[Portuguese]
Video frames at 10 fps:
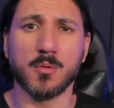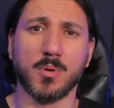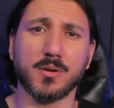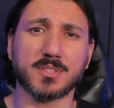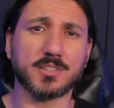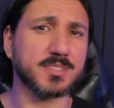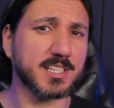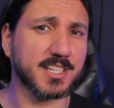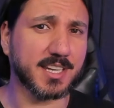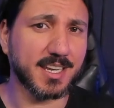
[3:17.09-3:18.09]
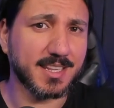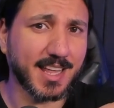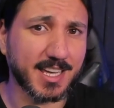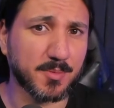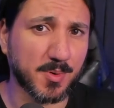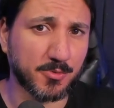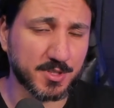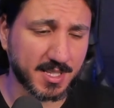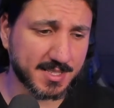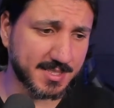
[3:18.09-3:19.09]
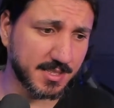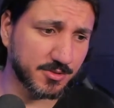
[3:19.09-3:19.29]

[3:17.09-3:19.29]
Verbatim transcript: Bom, então deixa aquele like para fortalecer,